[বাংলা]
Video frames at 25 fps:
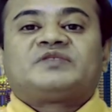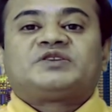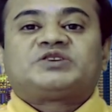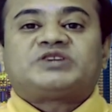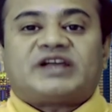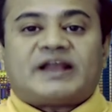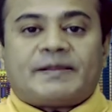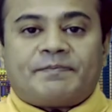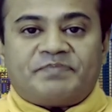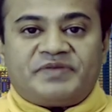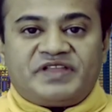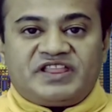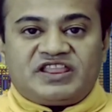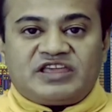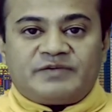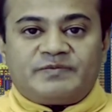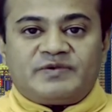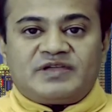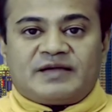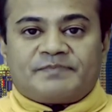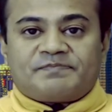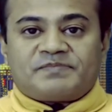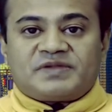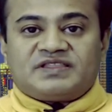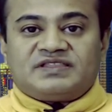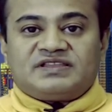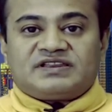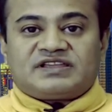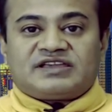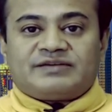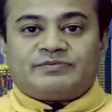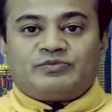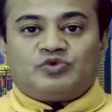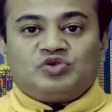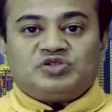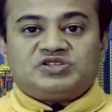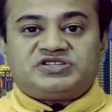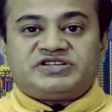সারা পৃথিবী
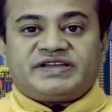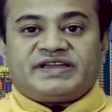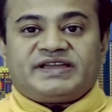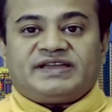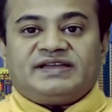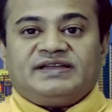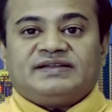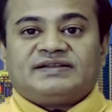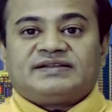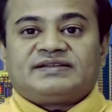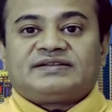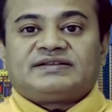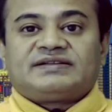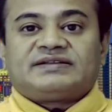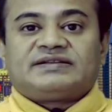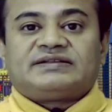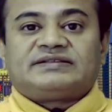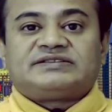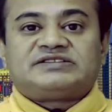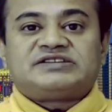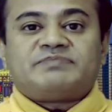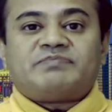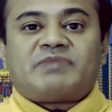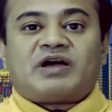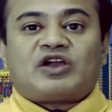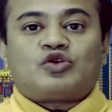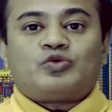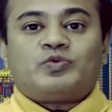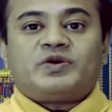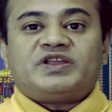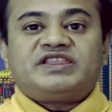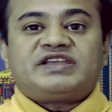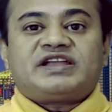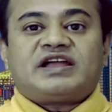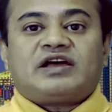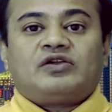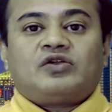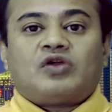আপনাদেরকে বলছে যে
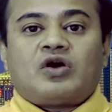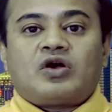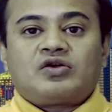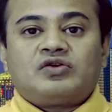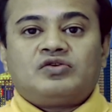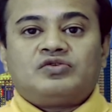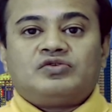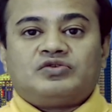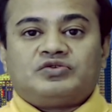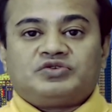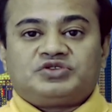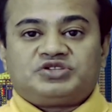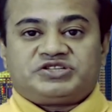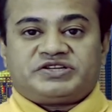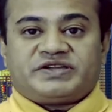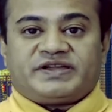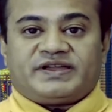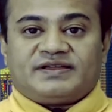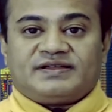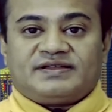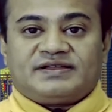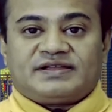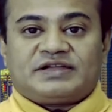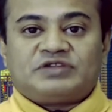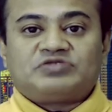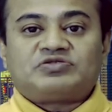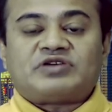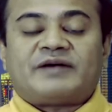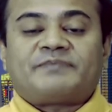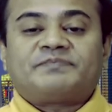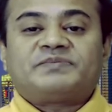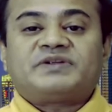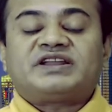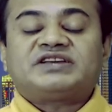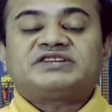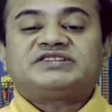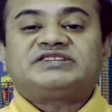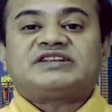মানবাধিকার লঙ্ঘন হচ্ছে কিন্তু
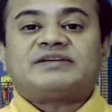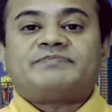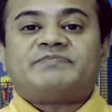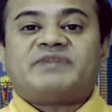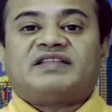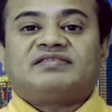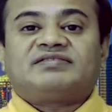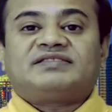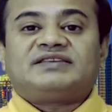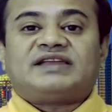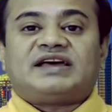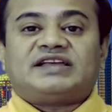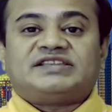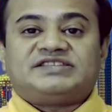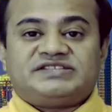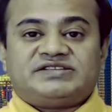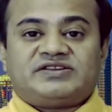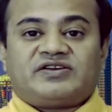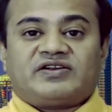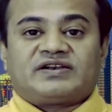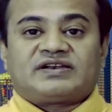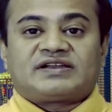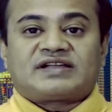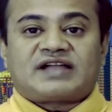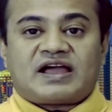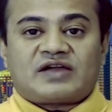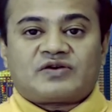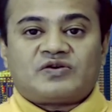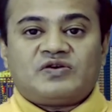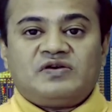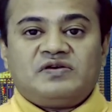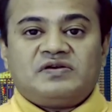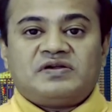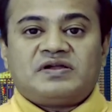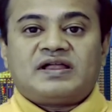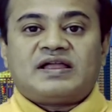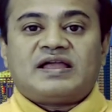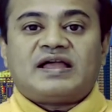আপনারা সেটা মানতে রাজি নন কারণ
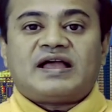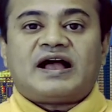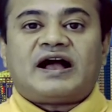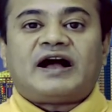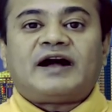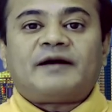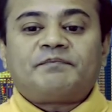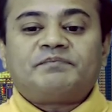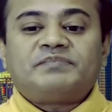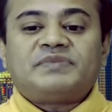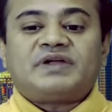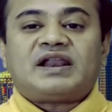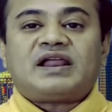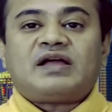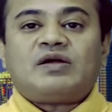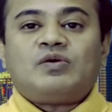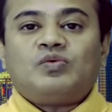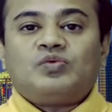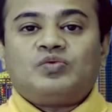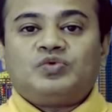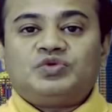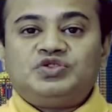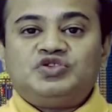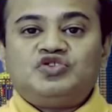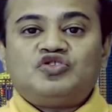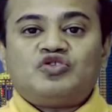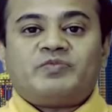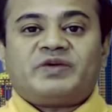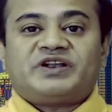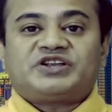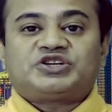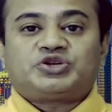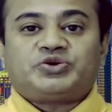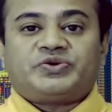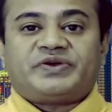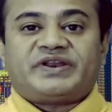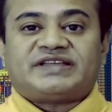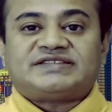আপনারা
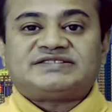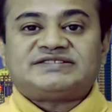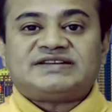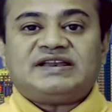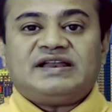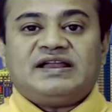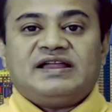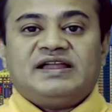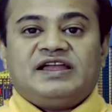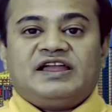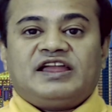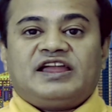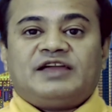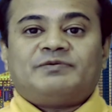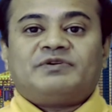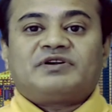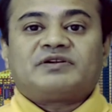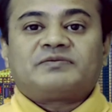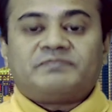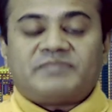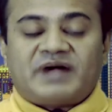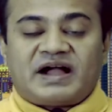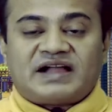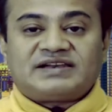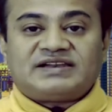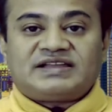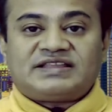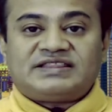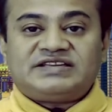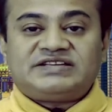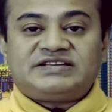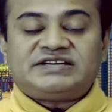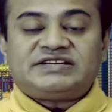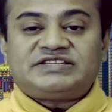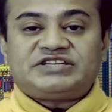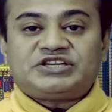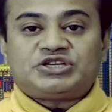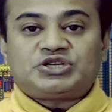উদীয়মান স্বৈরাচার এবং
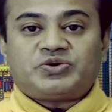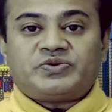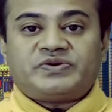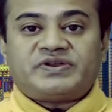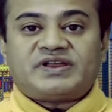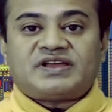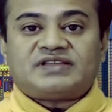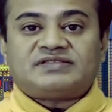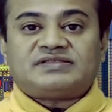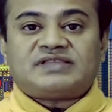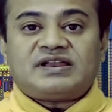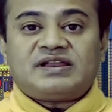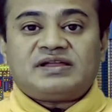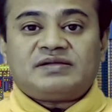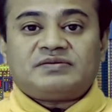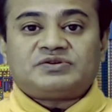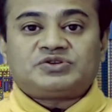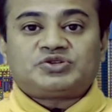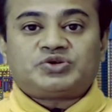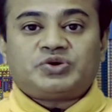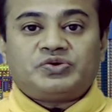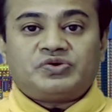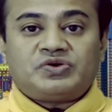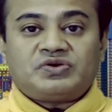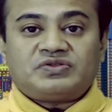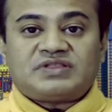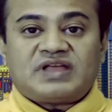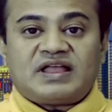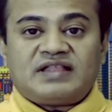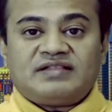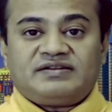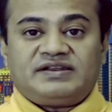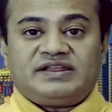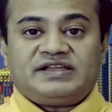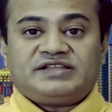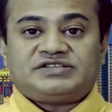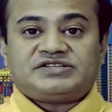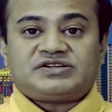বাংলাদেশের যে স্বৈরাচার
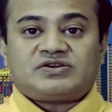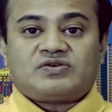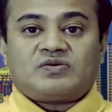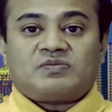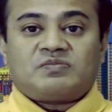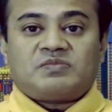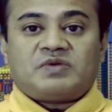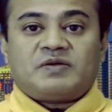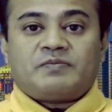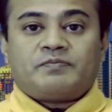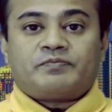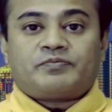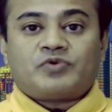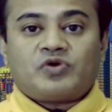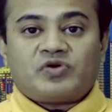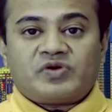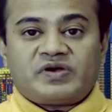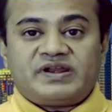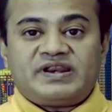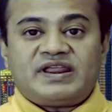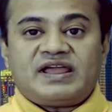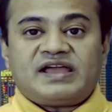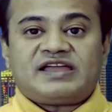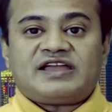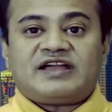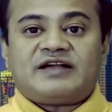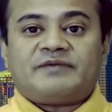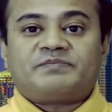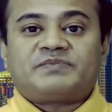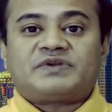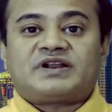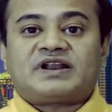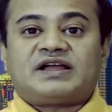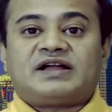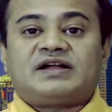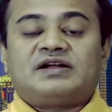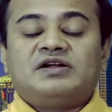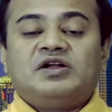স্বৈরতান্ত্রিক যে প্রক্রিয়াকে
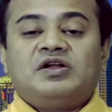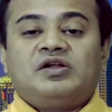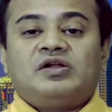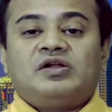আপনারা